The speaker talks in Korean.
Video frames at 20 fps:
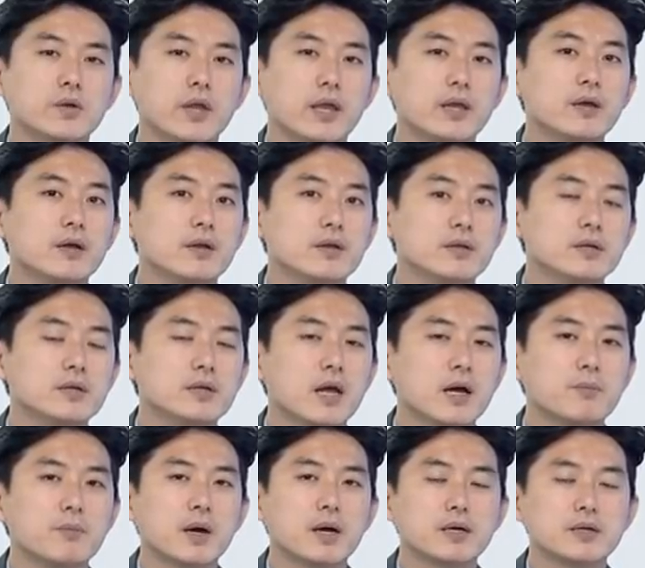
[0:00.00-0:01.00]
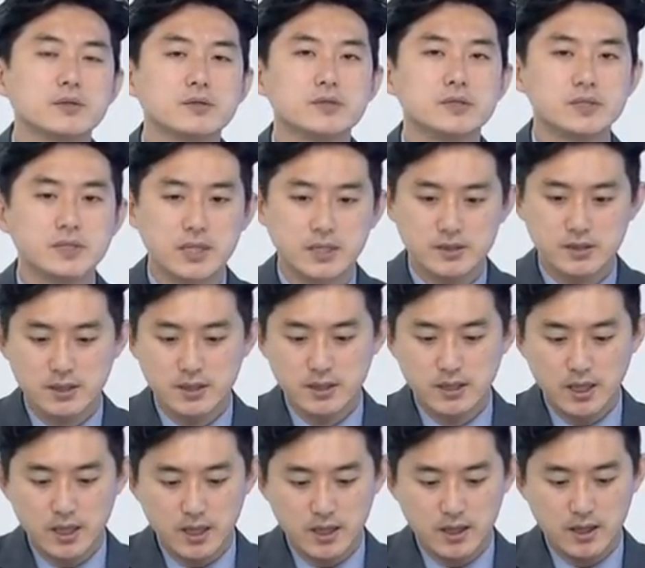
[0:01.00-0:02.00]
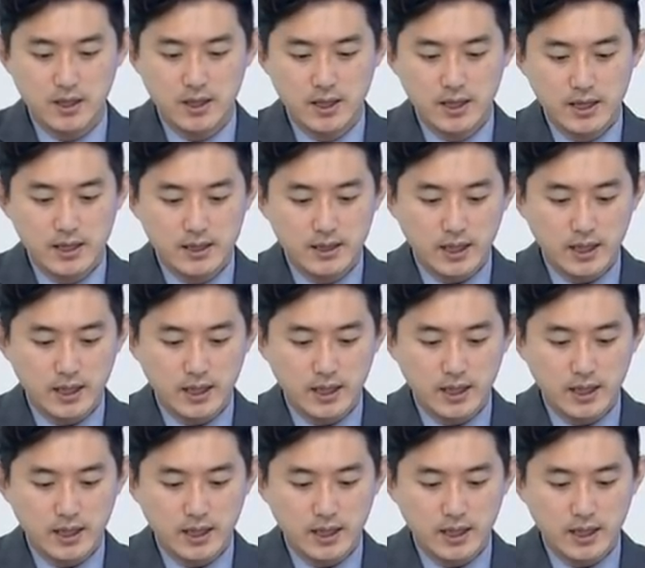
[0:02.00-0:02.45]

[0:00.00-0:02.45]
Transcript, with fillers: 내년 이제 상반기 출시 음, 예정인데 그렇죠.